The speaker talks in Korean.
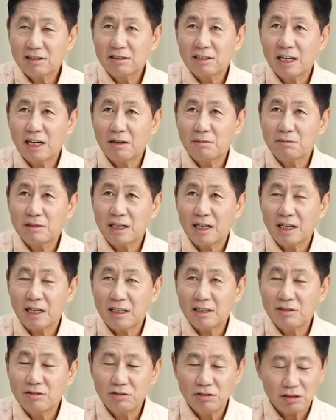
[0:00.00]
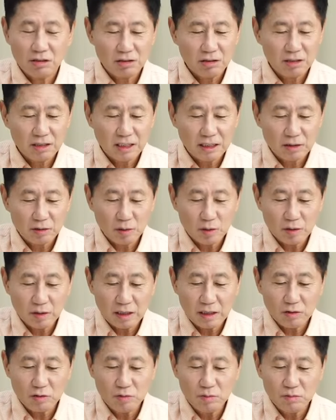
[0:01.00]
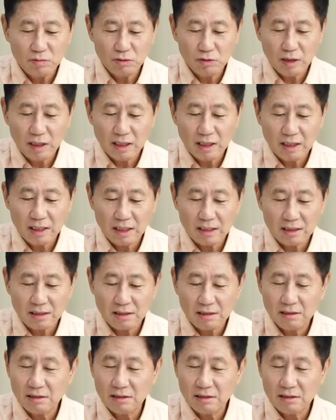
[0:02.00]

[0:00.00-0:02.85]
그 다음날 윤석열 대통령이 국무회의에서